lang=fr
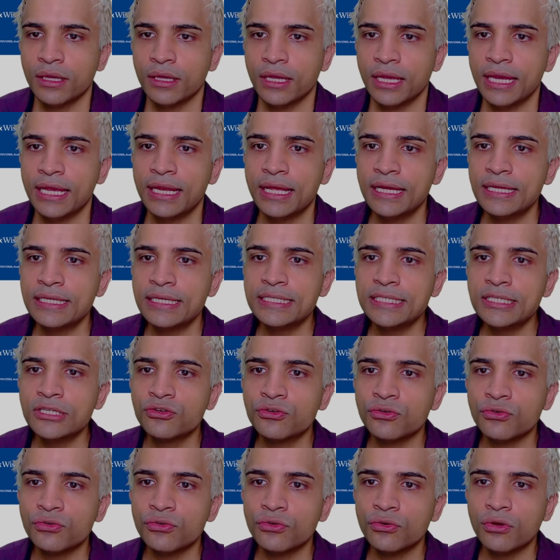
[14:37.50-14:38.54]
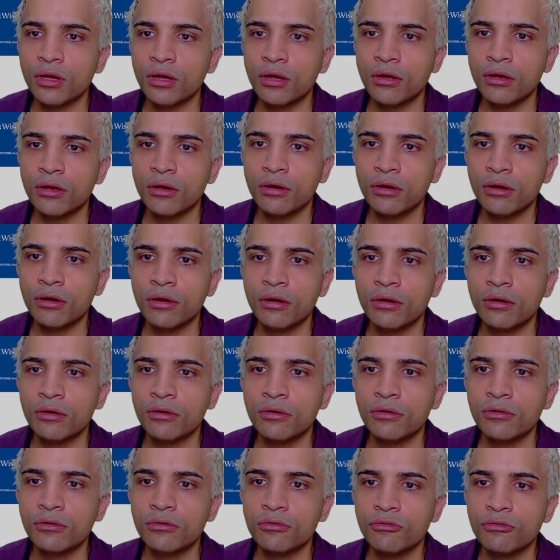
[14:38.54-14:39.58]
Et là, il dit que euh,
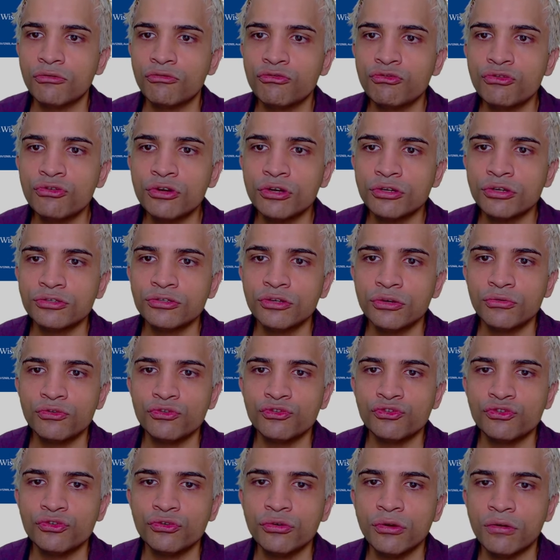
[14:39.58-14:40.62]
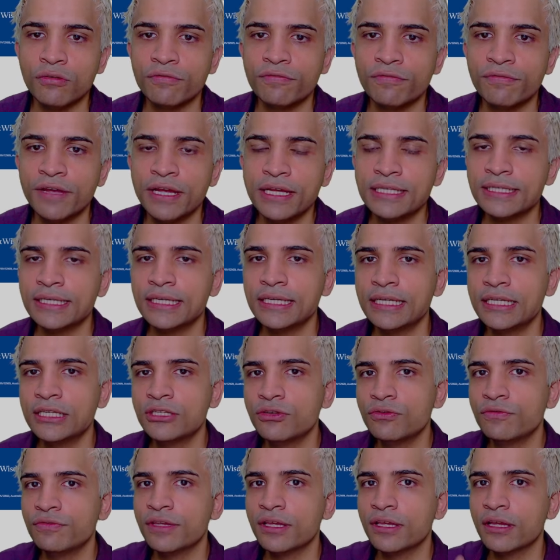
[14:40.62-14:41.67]
Rook dans le jeu, en fait, il
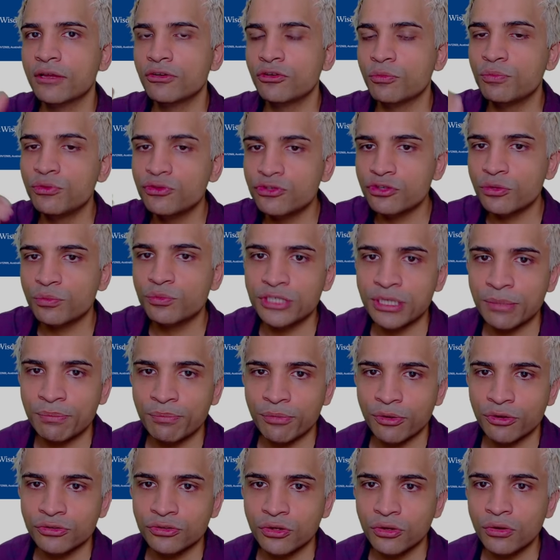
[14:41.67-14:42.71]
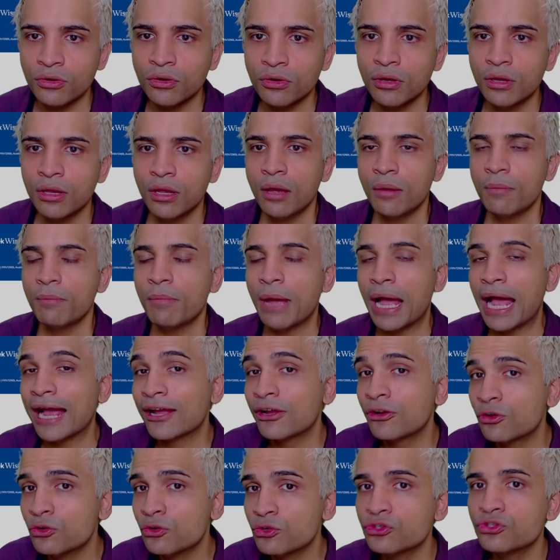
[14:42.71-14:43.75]
devient de plus en plus important à
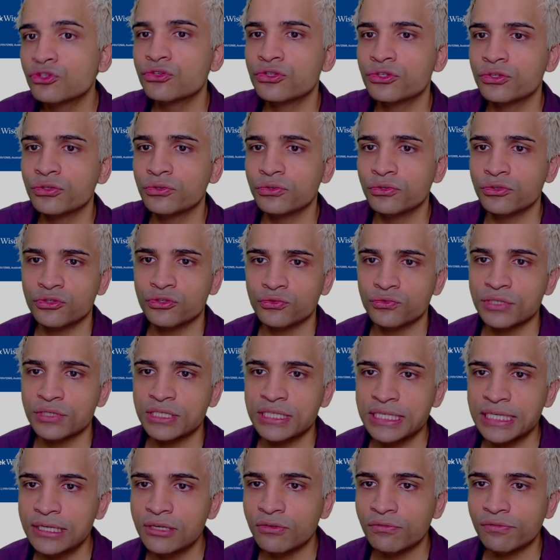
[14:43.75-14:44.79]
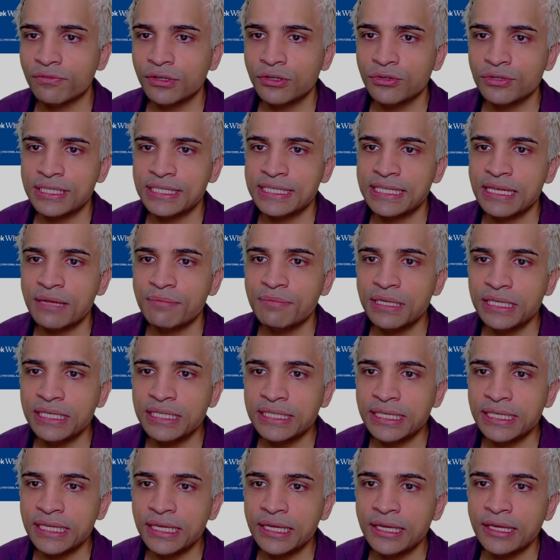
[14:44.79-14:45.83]
cause de son, skill, en fait, de ses
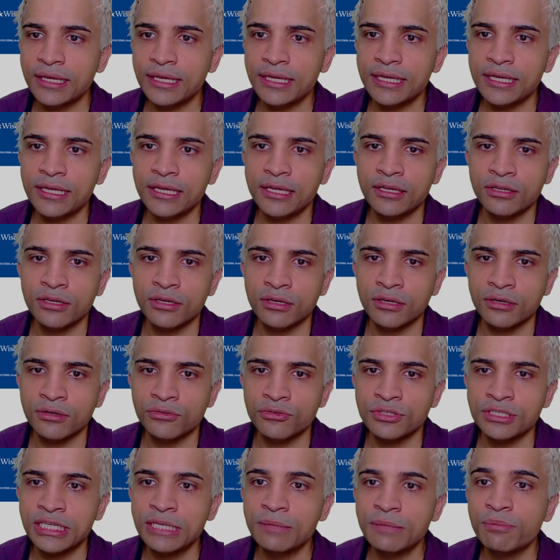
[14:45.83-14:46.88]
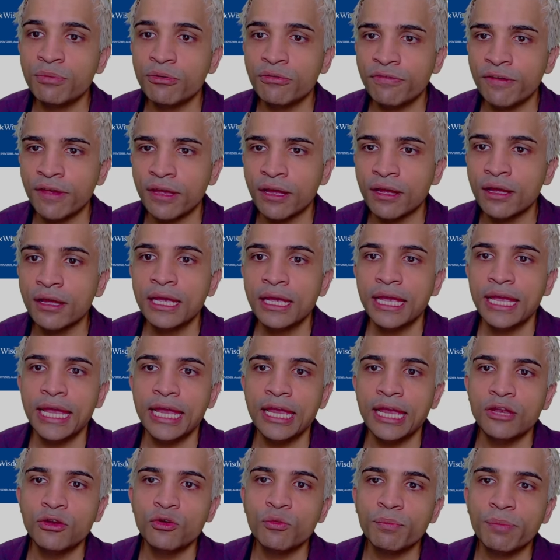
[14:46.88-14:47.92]
habilités et euh, de ce qu'il peut faire.
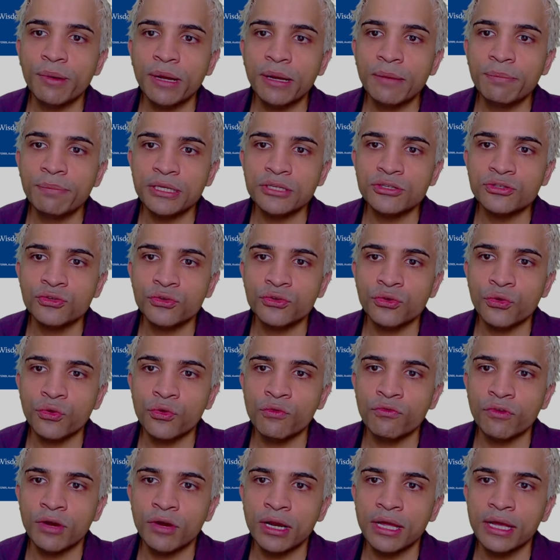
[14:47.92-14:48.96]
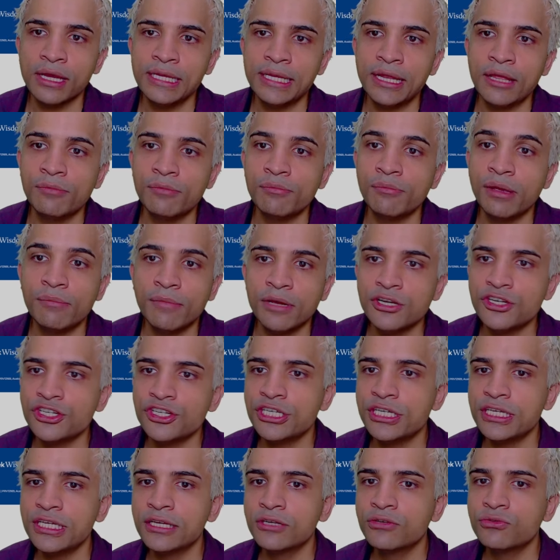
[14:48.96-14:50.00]
Et non pas parce que, voilà, il a une main
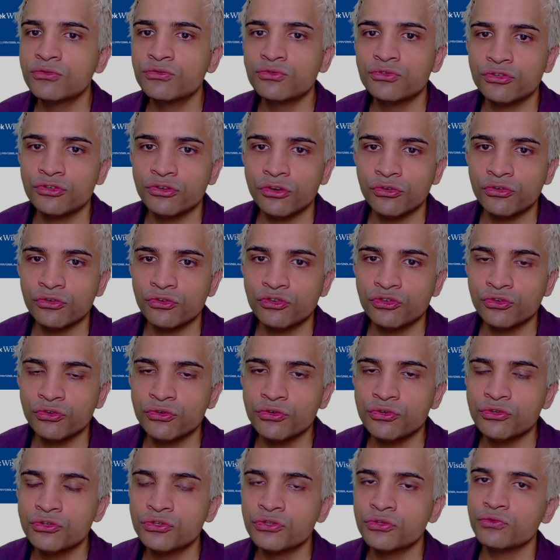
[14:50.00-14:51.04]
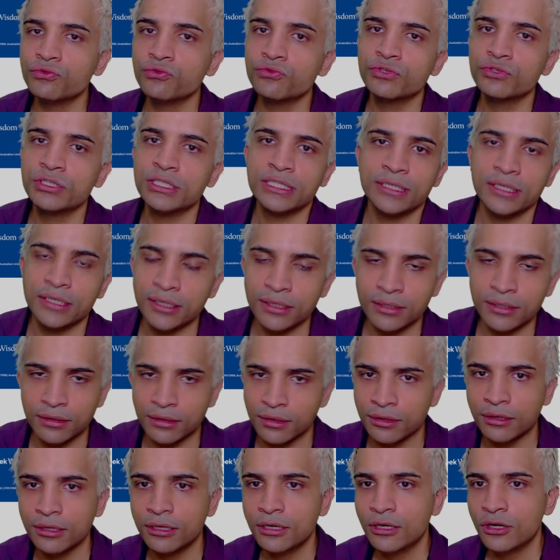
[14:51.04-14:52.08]
magique ou ce genre de choses, ou c'est,
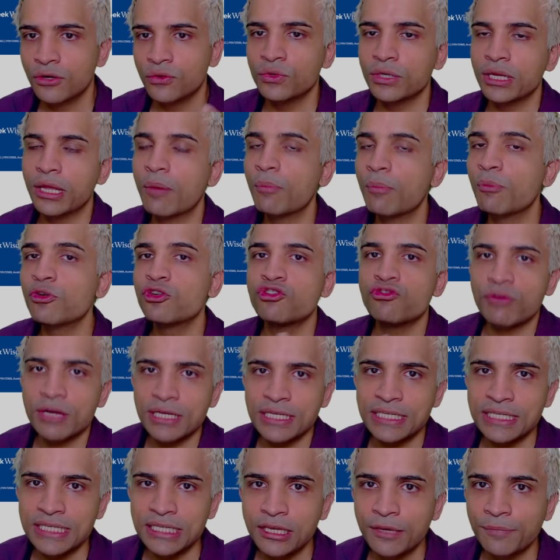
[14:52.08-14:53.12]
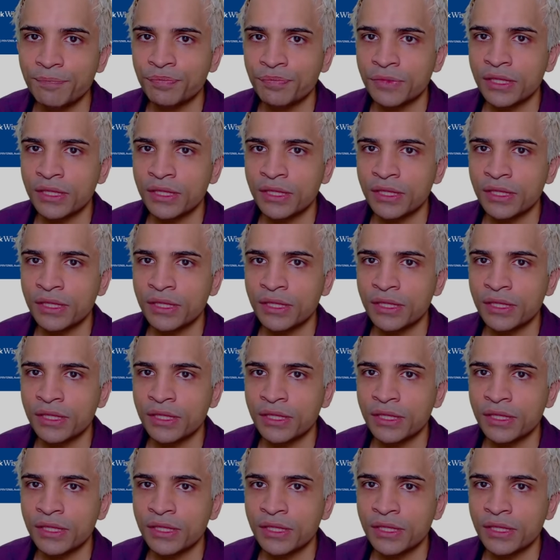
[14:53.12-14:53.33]
euh, où il est un peu choisi